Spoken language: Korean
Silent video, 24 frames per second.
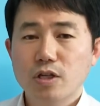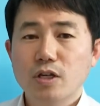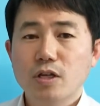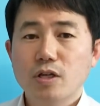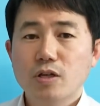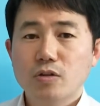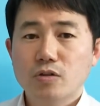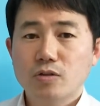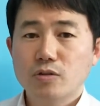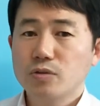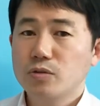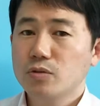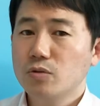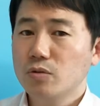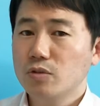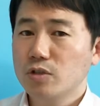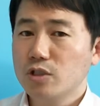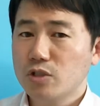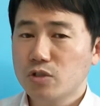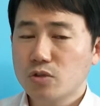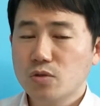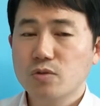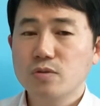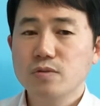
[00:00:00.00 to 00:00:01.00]
그리고 이
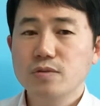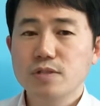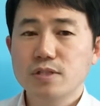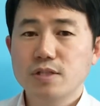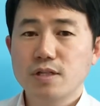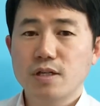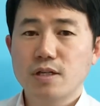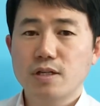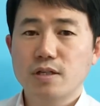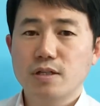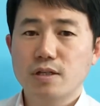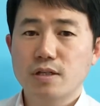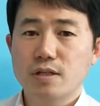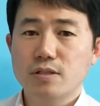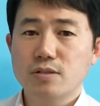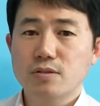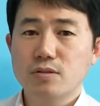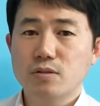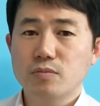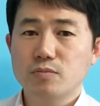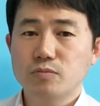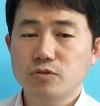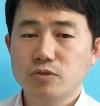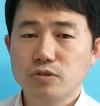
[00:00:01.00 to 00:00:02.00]
존재에 대해서
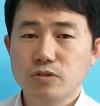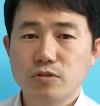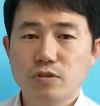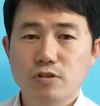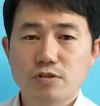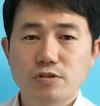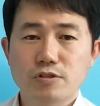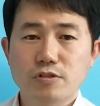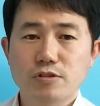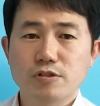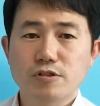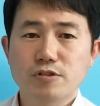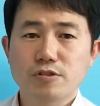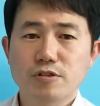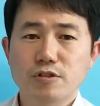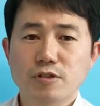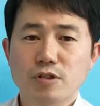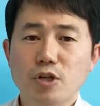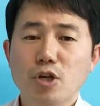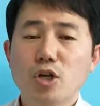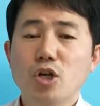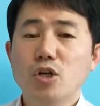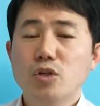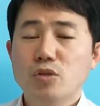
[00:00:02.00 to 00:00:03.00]
묻는 것은
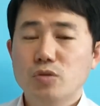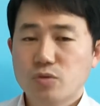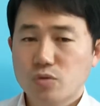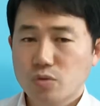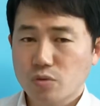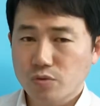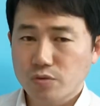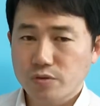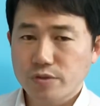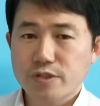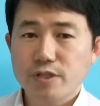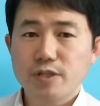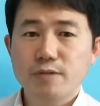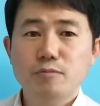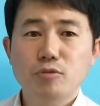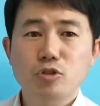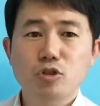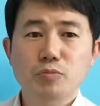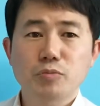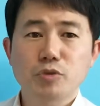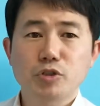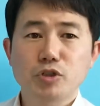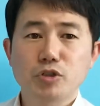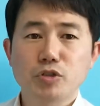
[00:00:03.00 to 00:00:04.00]
존재
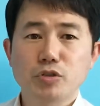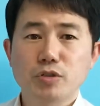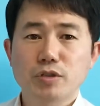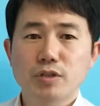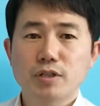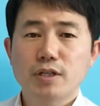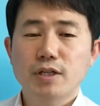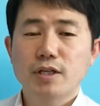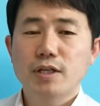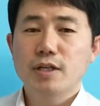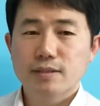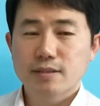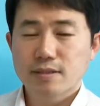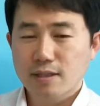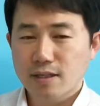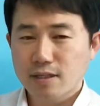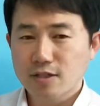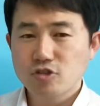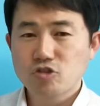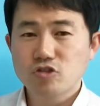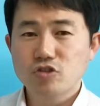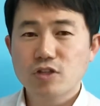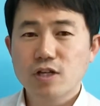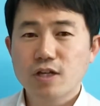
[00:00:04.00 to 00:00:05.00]
물음은
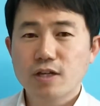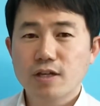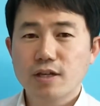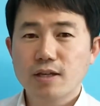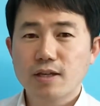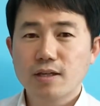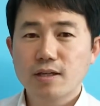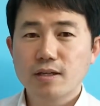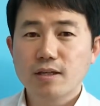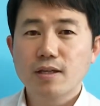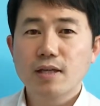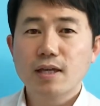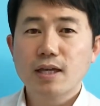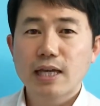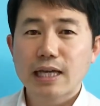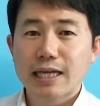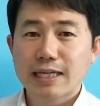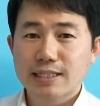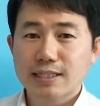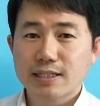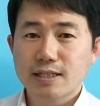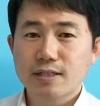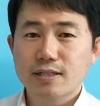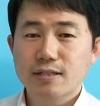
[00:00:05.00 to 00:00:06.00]
단순하게
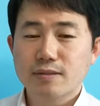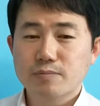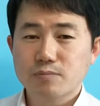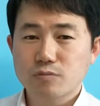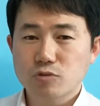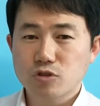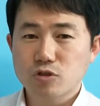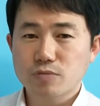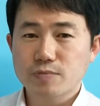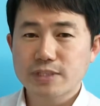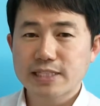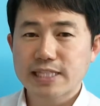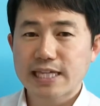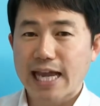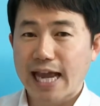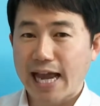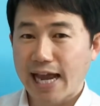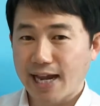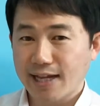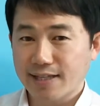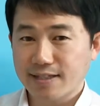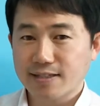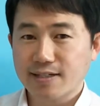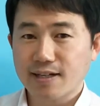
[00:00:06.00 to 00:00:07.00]
하나의 물음이
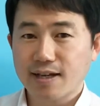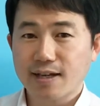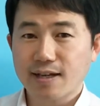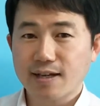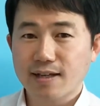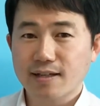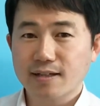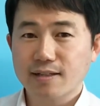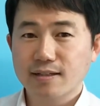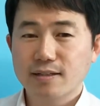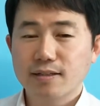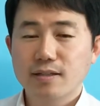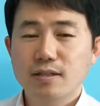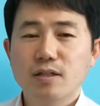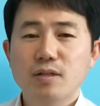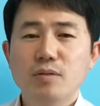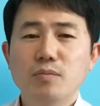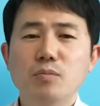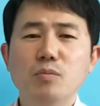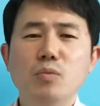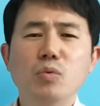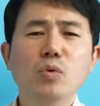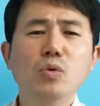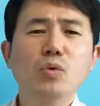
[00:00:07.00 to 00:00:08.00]
아니라
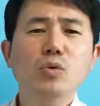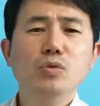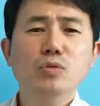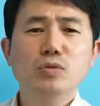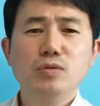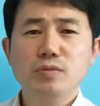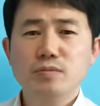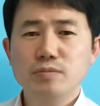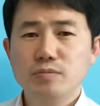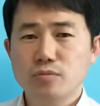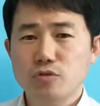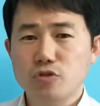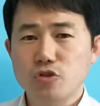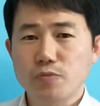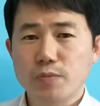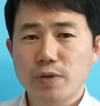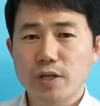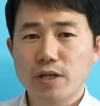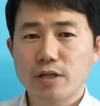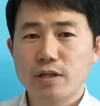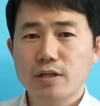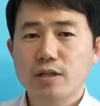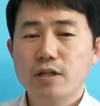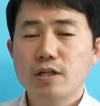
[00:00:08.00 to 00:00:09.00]
모든
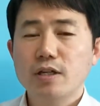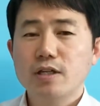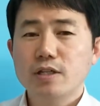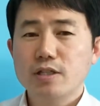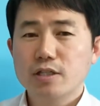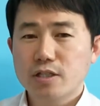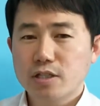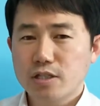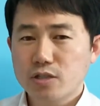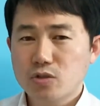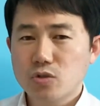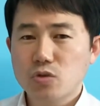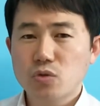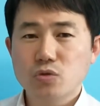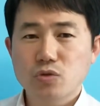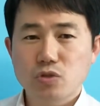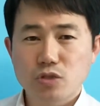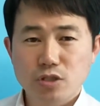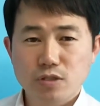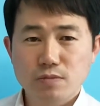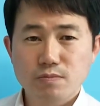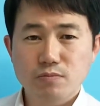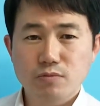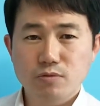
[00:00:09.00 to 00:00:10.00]
물음의
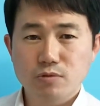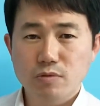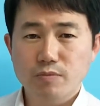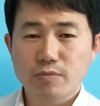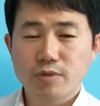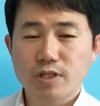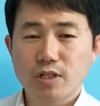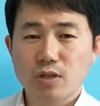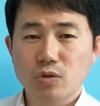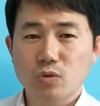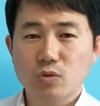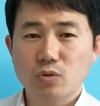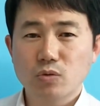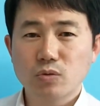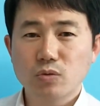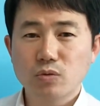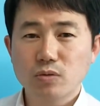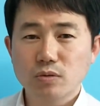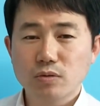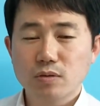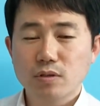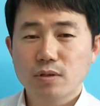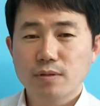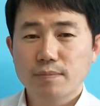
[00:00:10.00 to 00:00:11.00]
기초적인 물음이라고도
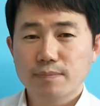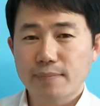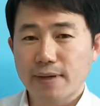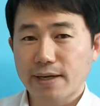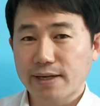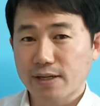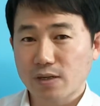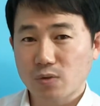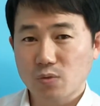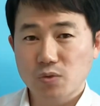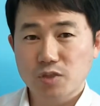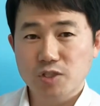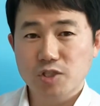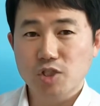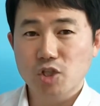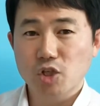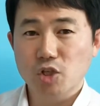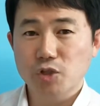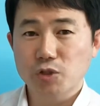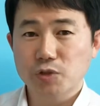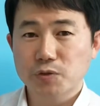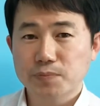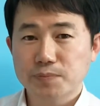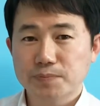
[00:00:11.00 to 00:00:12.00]
말하고 있어요.